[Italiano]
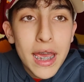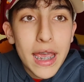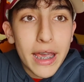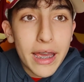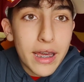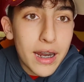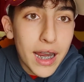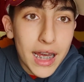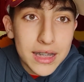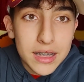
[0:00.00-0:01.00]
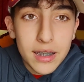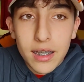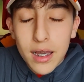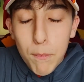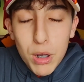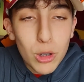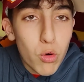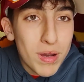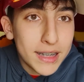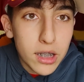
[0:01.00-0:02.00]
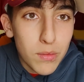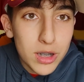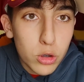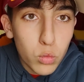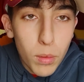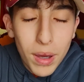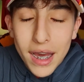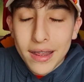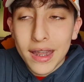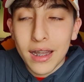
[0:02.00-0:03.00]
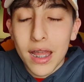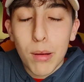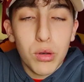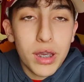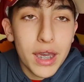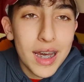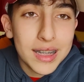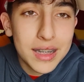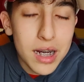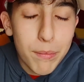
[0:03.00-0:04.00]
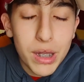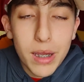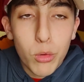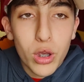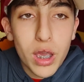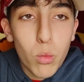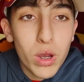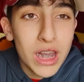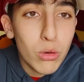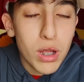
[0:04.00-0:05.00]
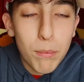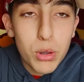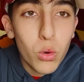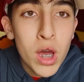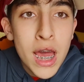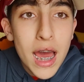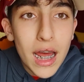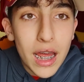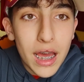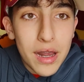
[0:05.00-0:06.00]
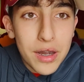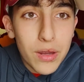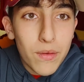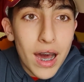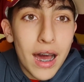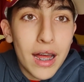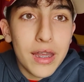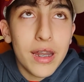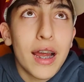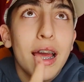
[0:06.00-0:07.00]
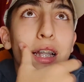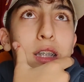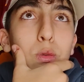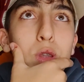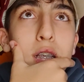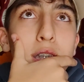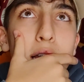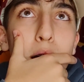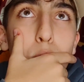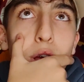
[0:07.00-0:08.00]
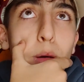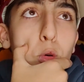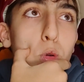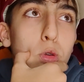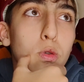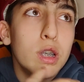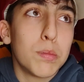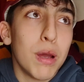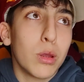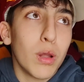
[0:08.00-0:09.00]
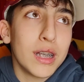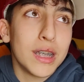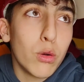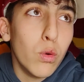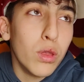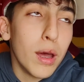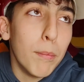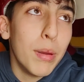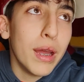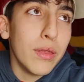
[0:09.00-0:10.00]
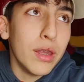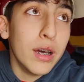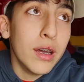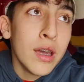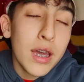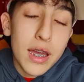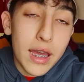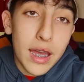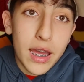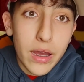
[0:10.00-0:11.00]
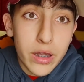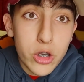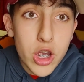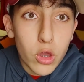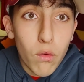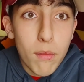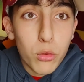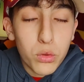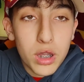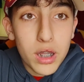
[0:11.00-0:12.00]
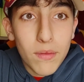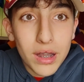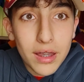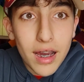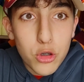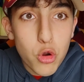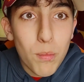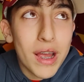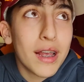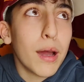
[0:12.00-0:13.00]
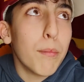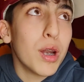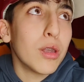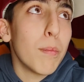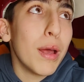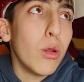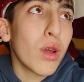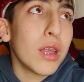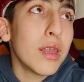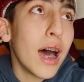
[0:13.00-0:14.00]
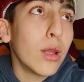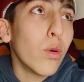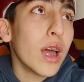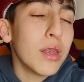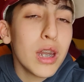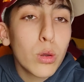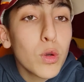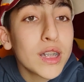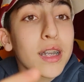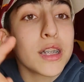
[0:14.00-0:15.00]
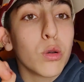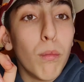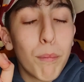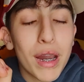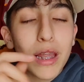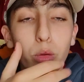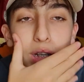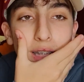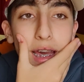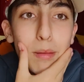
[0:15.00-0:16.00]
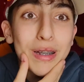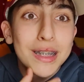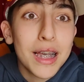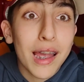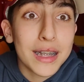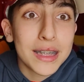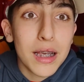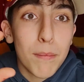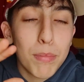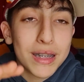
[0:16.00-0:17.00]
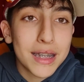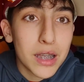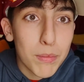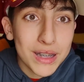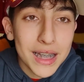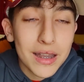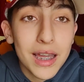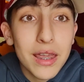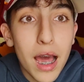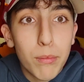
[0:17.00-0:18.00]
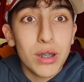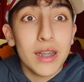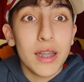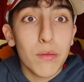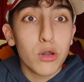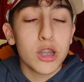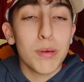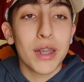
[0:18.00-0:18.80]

E ragazzi, il campionato ormai si è diviso in due parti, il Napoli che è straprimo e che quindi non ha più eh, rivali, ragazzi, un distacco clamoroso rispetto alla seconda, ben 19 eh, punti di vantaggio, ormai il campionato è bello che è andato e addirittura sta scomparendo riprendendo la scaramanzia che è sempre stata presente a Napoli dei tifosi